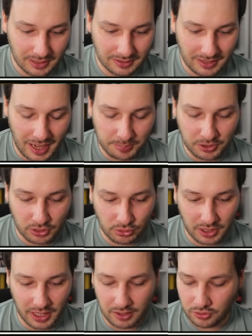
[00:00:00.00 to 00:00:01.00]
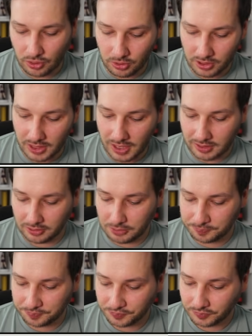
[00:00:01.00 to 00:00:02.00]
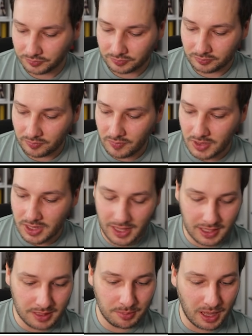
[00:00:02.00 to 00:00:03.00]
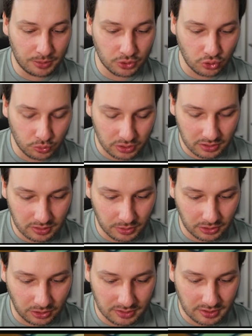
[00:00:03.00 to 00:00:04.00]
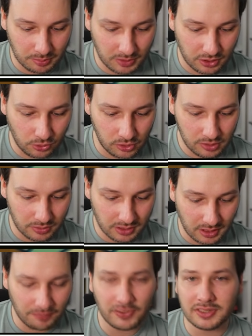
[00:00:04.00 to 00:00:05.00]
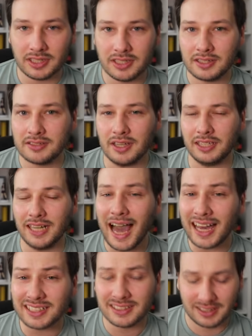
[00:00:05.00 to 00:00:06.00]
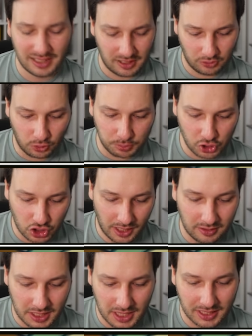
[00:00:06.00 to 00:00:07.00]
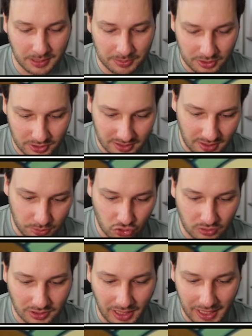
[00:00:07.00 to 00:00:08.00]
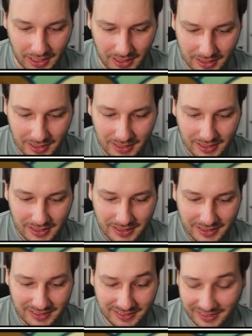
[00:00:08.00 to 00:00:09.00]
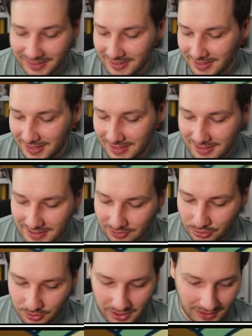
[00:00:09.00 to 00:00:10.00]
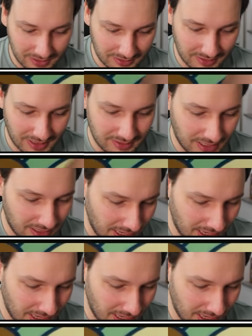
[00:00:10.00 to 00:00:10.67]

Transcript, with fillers: Ist absolut keine teure Karte. Ähm, aber so muss ich sie mir trotzdem nicht holen. Und ich habe, was hatte ich gesagt? Acht Doppelstern-Dinger gibt es. und jetzt habe ich schon drei. Das ist natürlich sehr, sehr